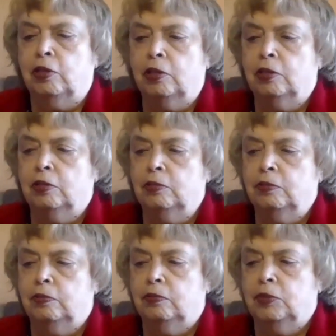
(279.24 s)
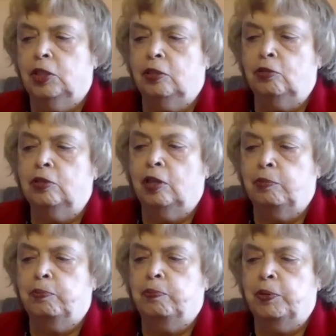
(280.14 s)
э, я туда
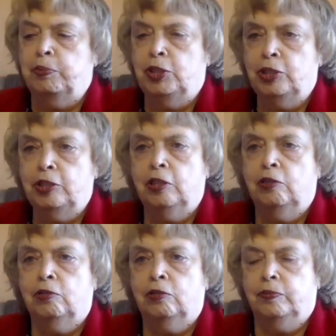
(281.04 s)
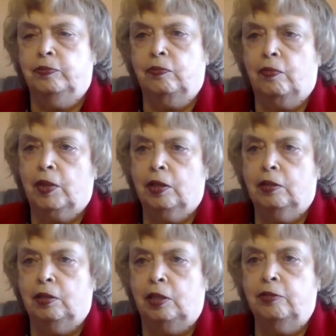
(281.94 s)
помещаю
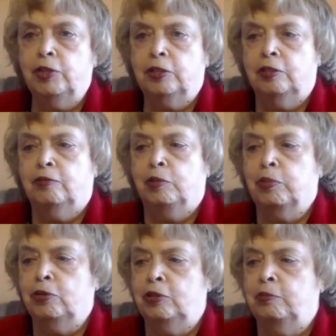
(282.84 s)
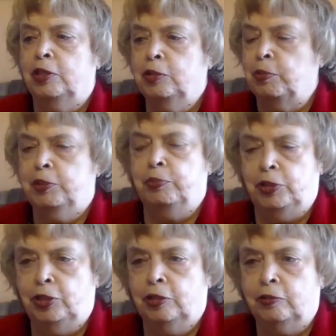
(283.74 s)
ответы на вопросы моих
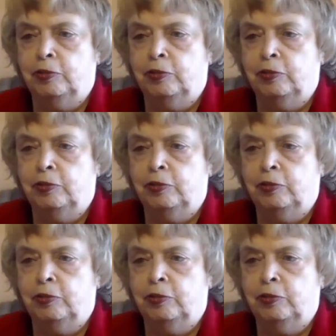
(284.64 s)
подписчиков.